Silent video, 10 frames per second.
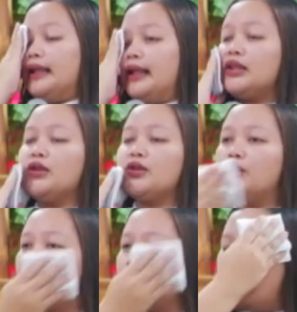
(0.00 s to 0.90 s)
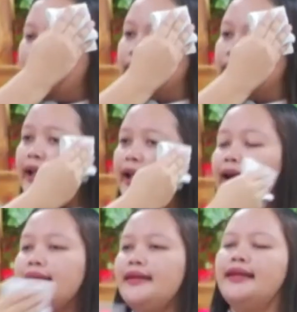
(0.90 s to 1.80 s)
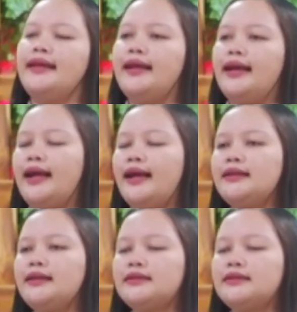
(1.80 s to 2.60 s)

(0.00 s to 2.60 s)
Itinuturo po ng ilan ang,